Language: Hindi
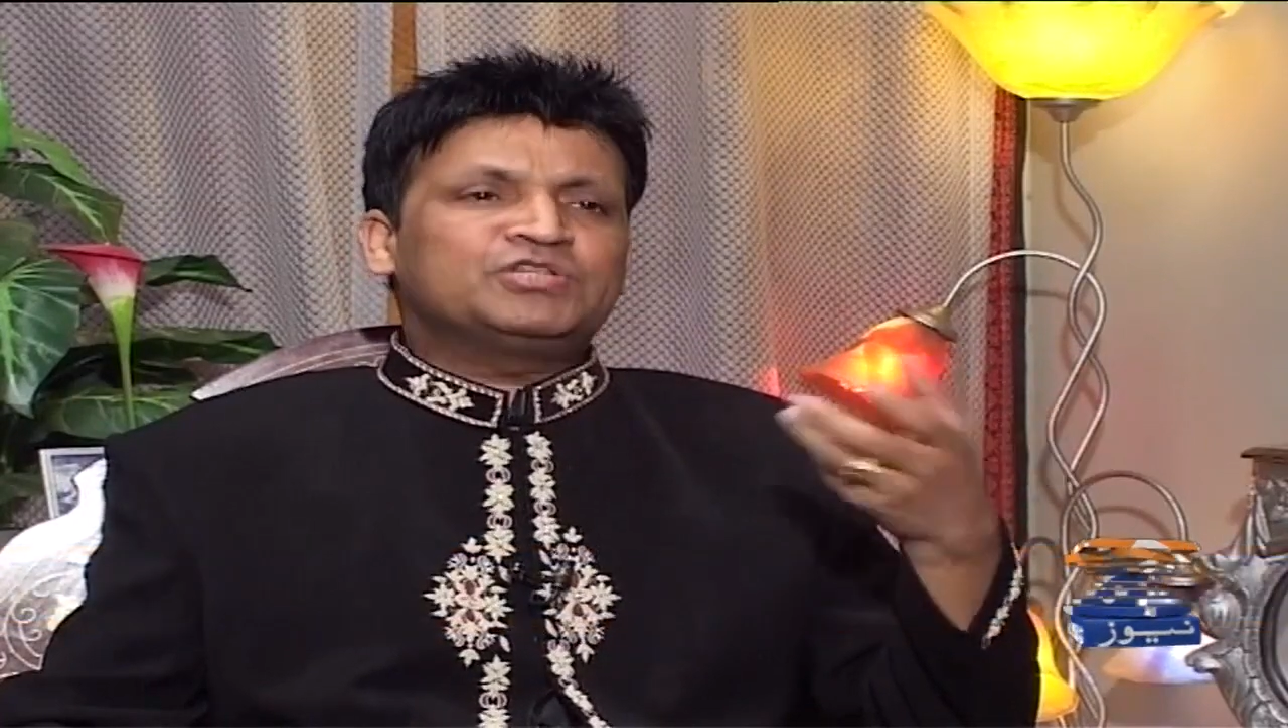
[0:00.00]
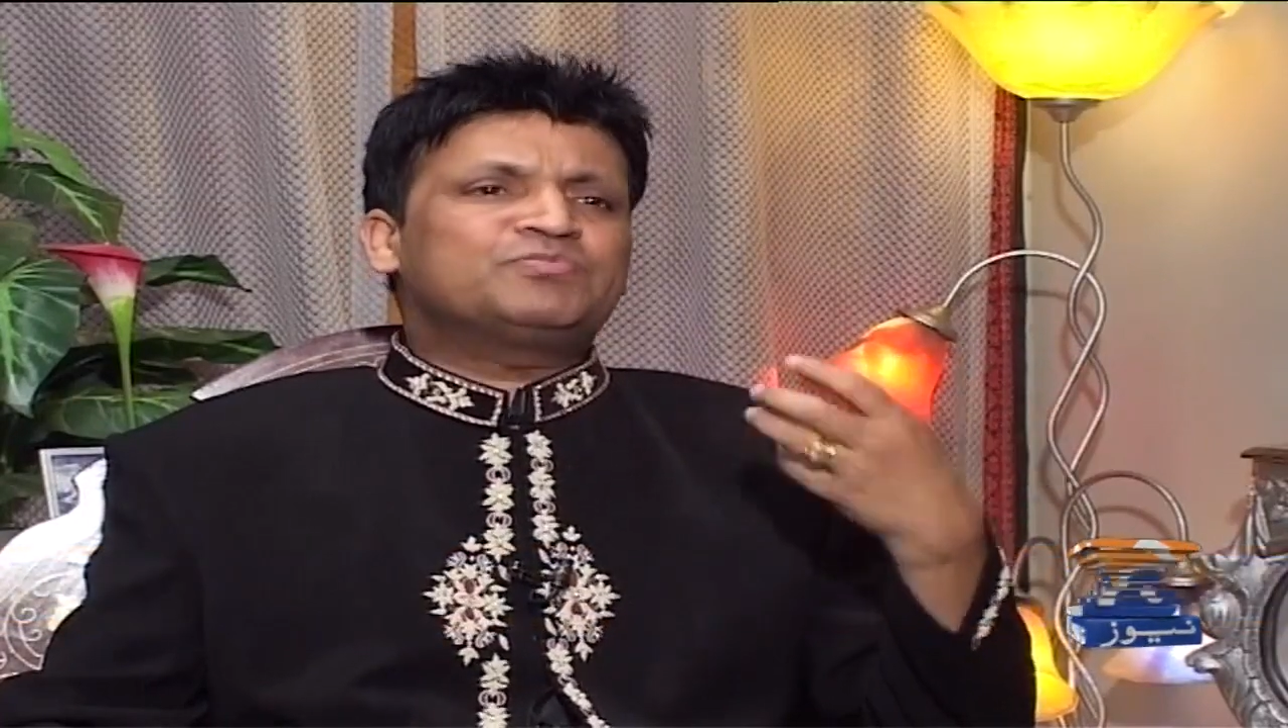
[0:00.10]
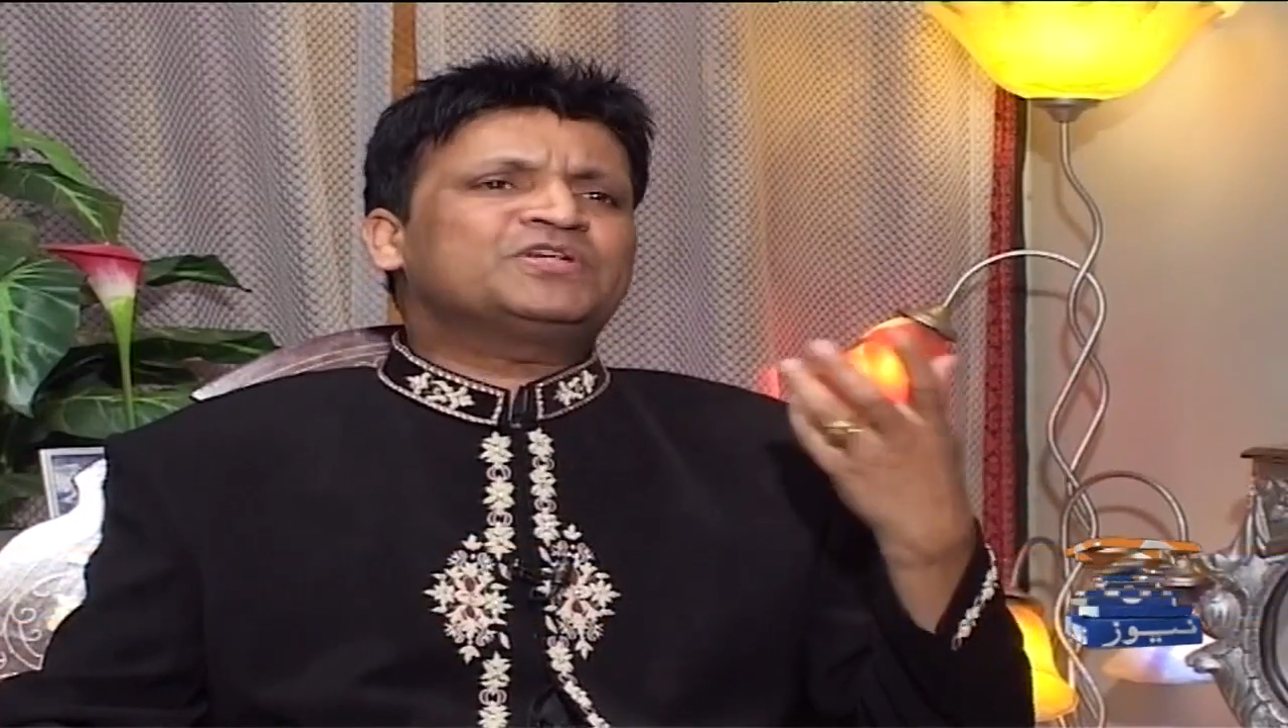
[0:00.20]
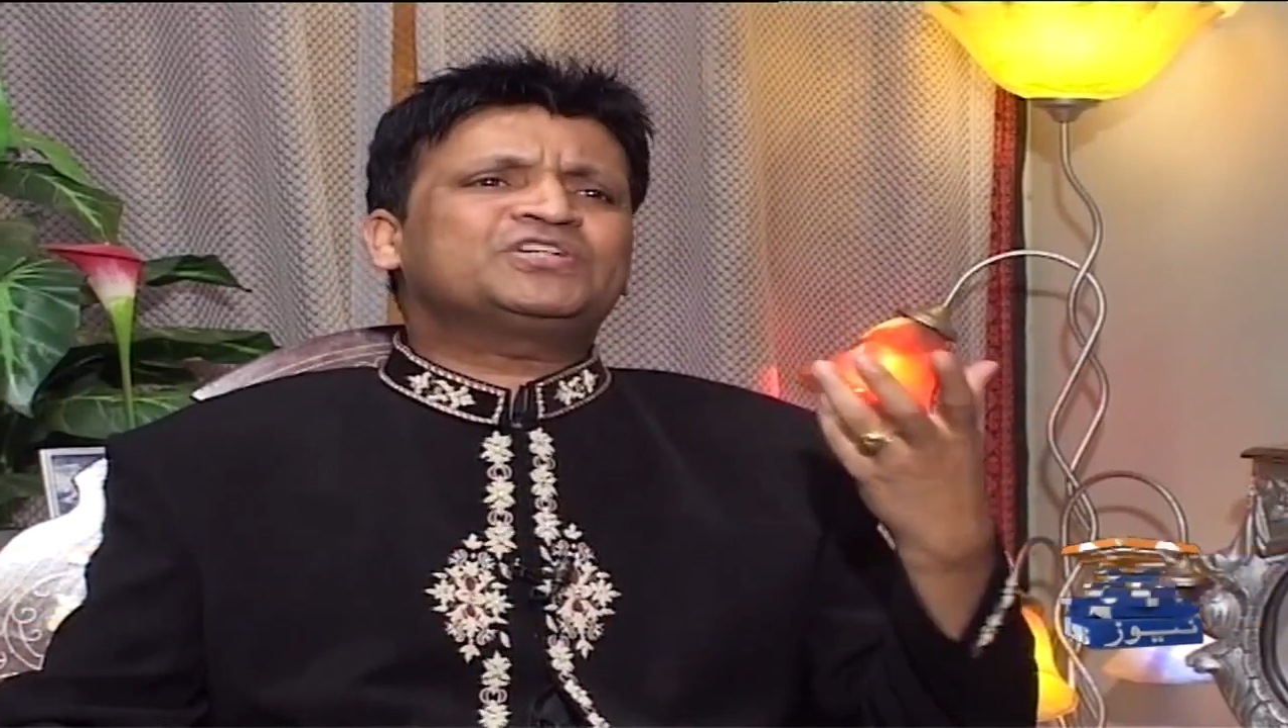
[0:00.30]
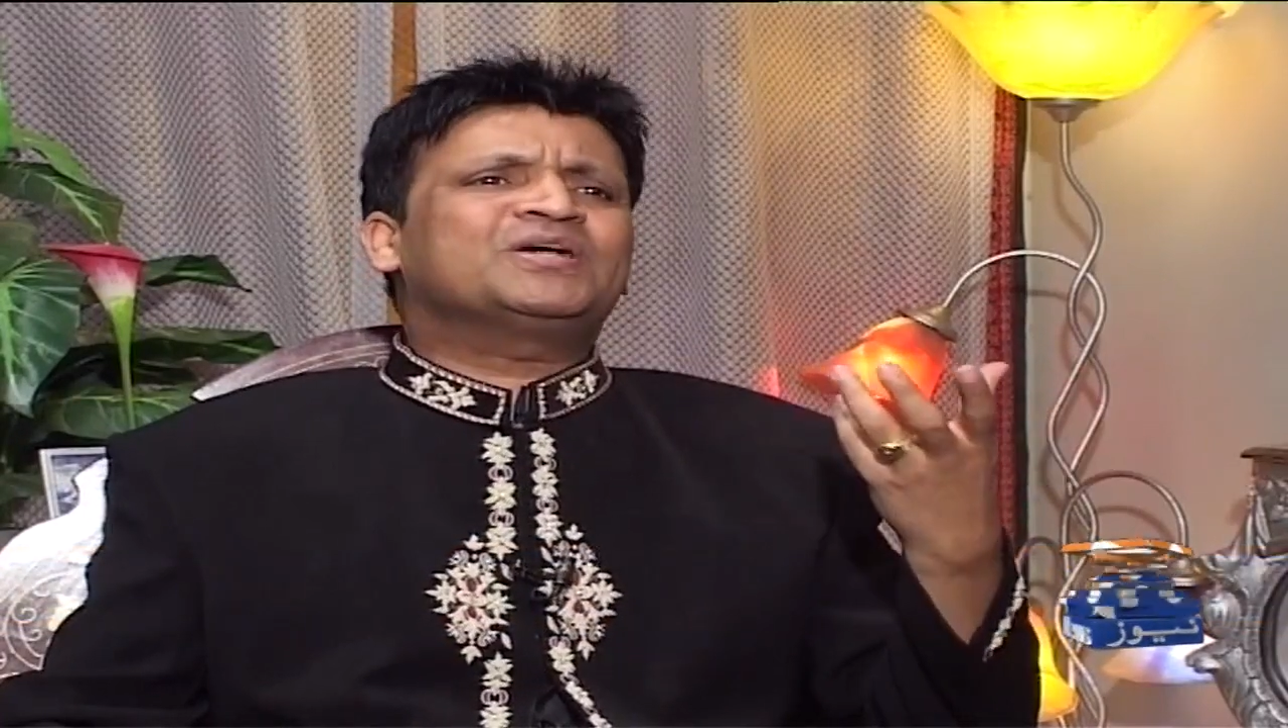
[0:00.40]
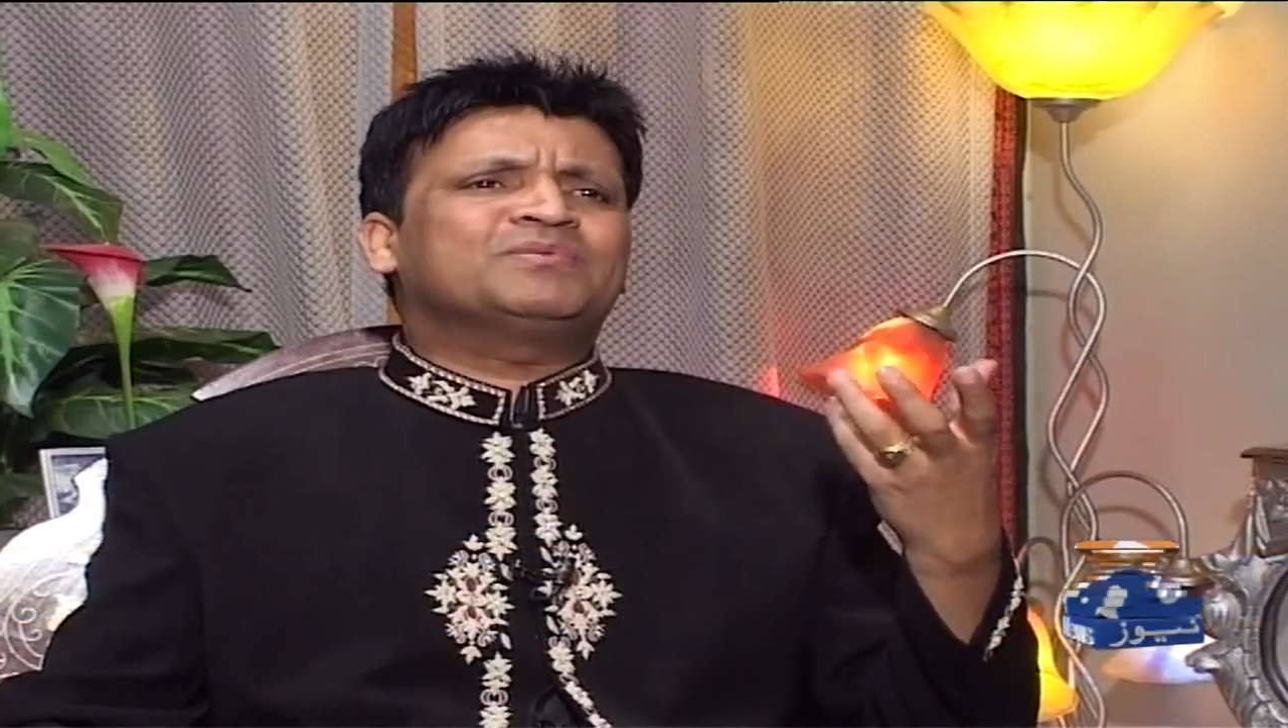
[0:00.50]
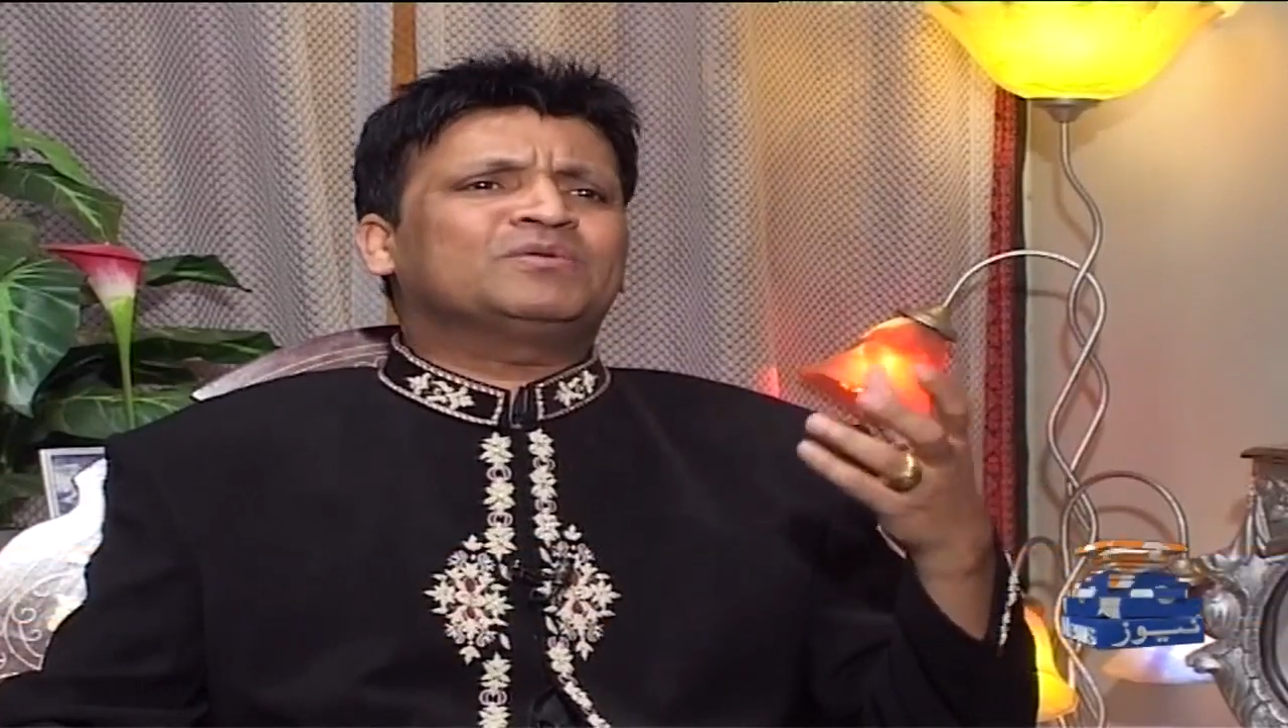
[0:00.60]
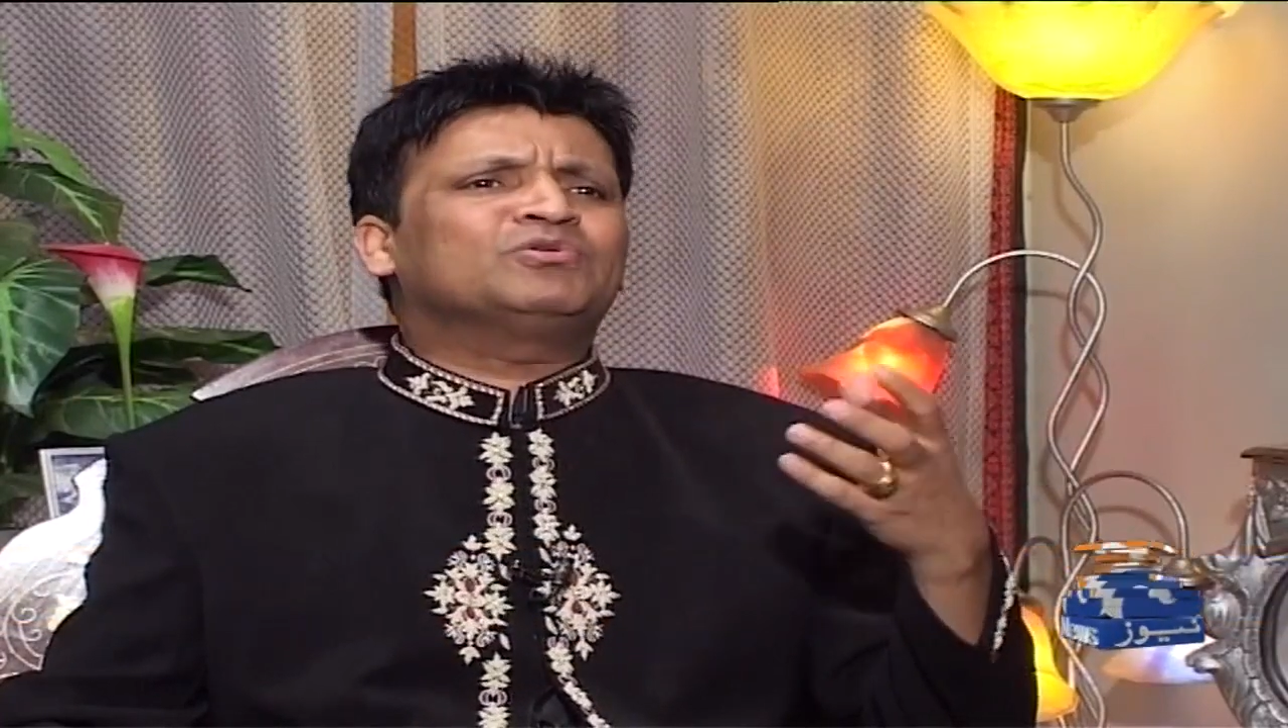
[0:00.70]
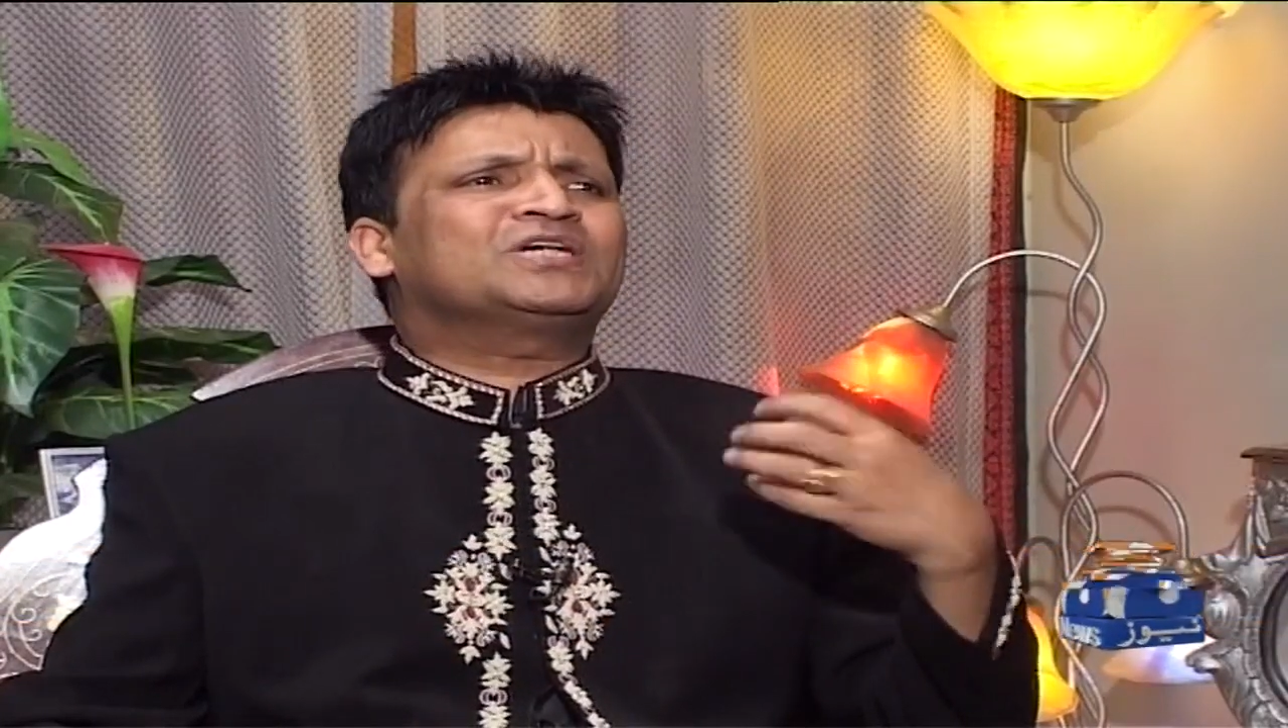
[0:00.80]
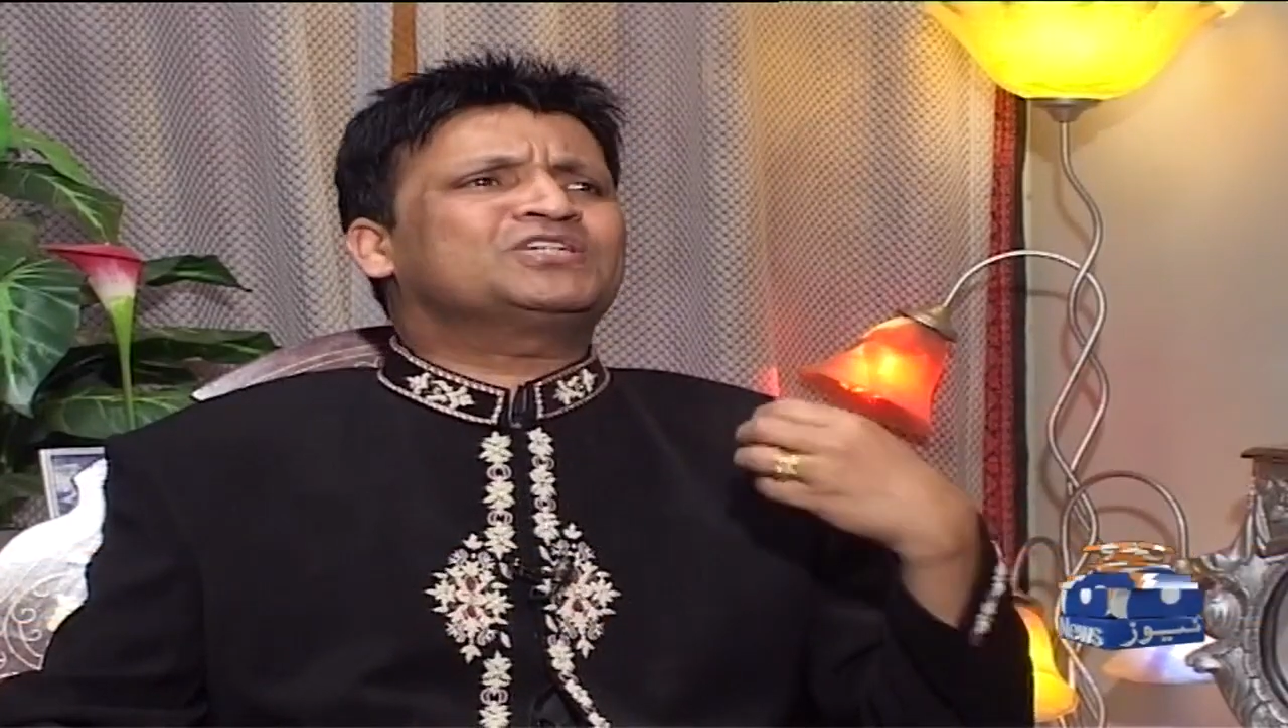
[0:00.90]
इंस्पिरेशन का
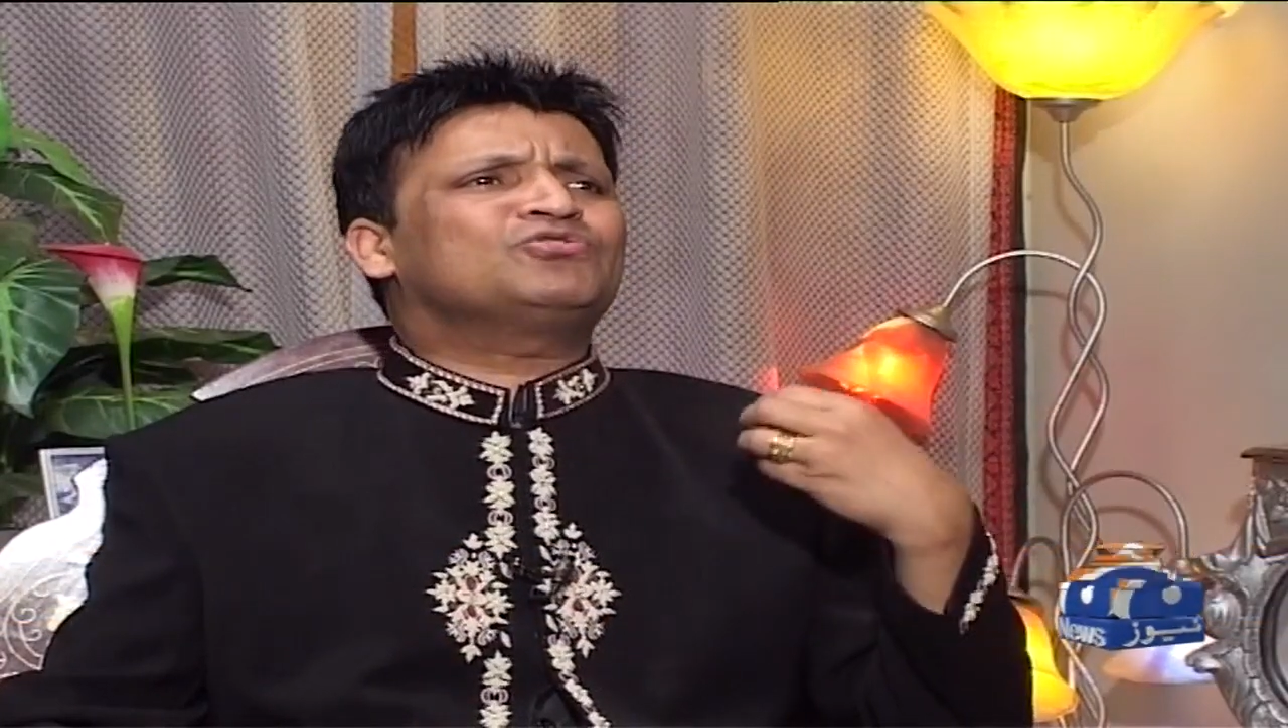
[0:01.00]
मतलब होता है